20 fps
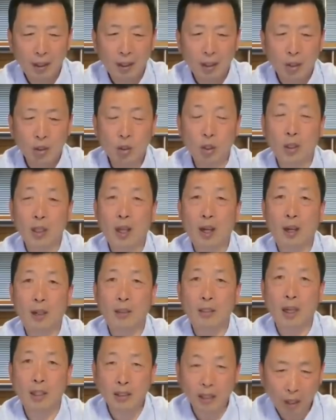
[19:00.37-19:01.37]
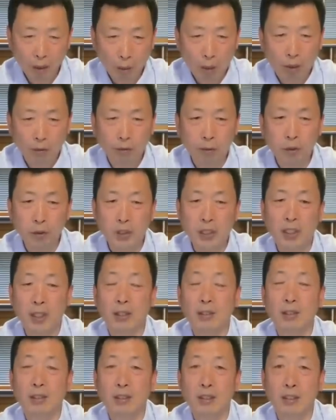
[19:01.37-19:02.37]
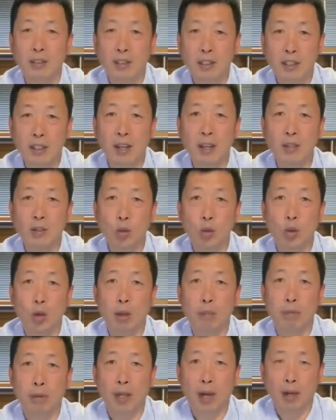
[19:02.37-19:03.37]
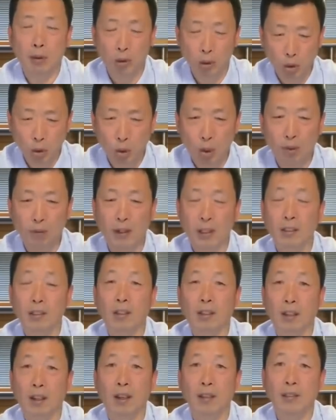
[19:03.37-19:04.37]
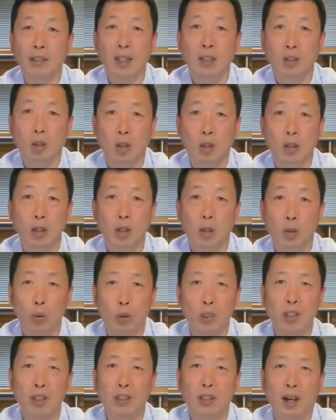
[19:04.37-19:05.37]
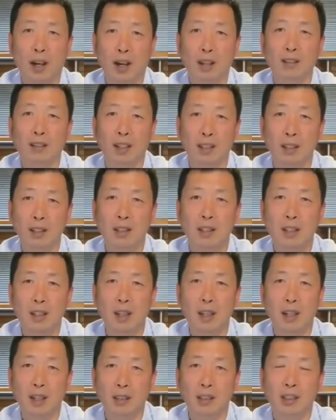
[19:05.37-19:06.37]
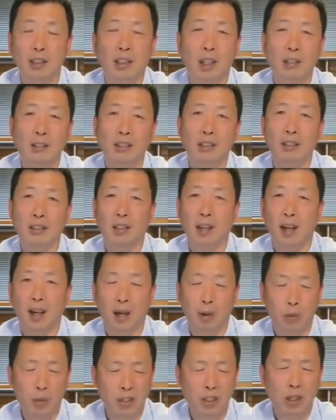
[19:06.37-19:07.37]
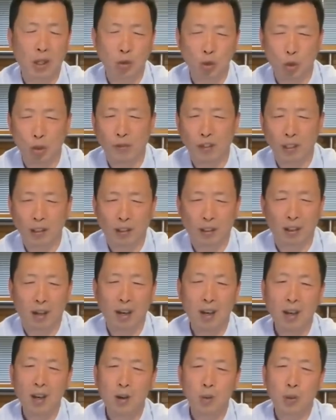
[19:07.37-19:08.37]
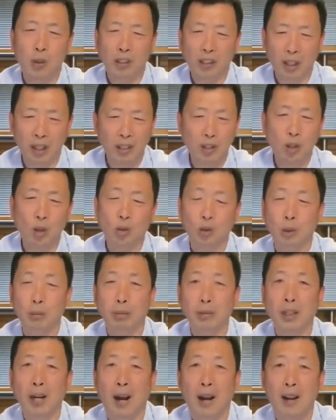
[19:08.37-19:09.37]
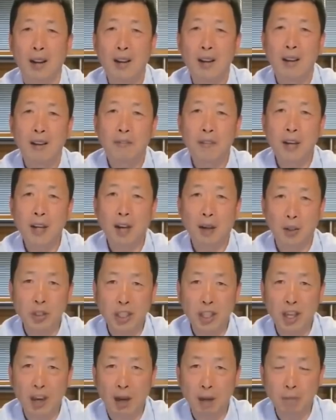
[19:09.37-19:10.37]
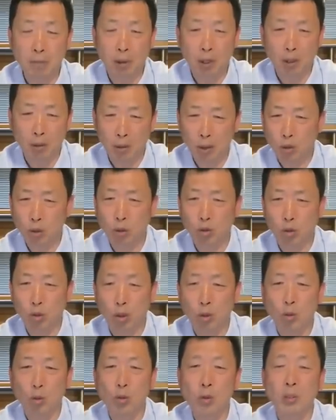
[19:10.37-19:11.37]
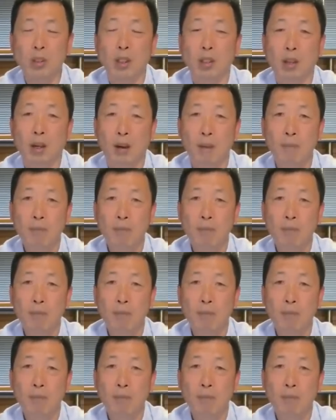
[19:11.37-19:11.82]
说到当年，我父亲是坚决不让我学文科，那时候有过一场这个激烈的争执啊，我想学文科，我爹就是不让，非要强迫我去学工科。